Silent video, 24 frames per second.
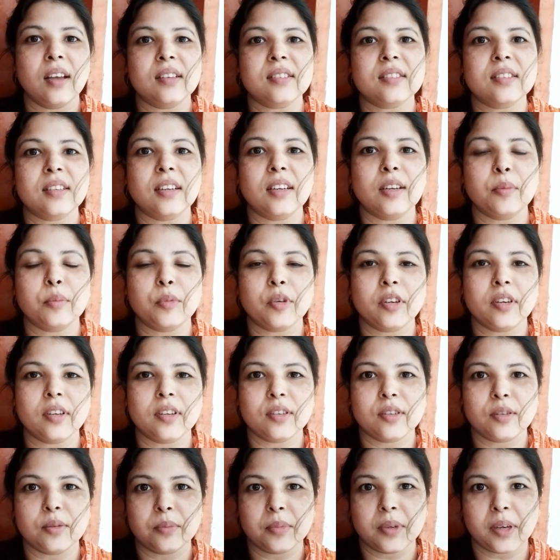আসসালামু
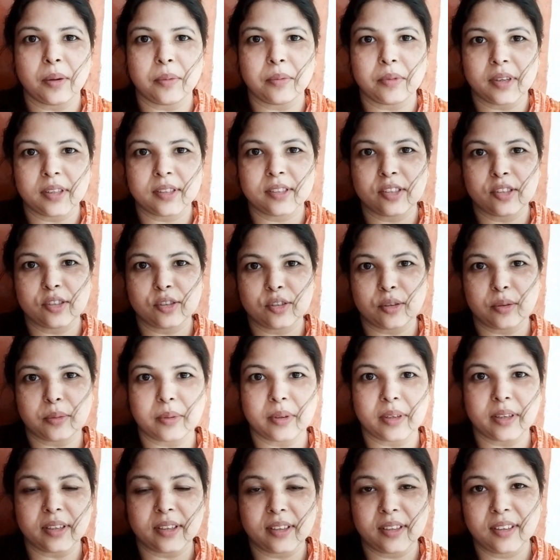আলাইকুম কেমন আছেন
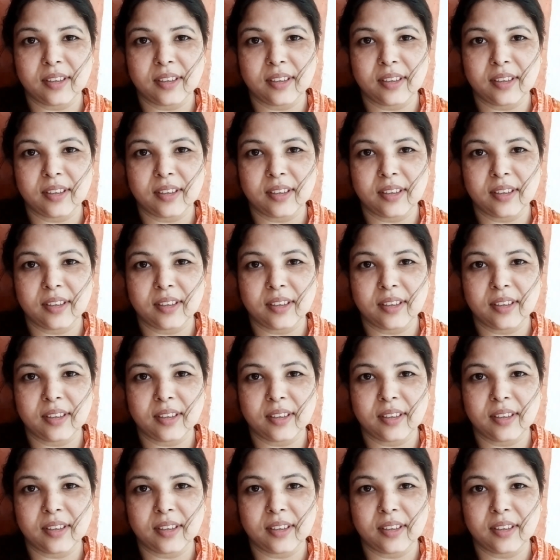সবাই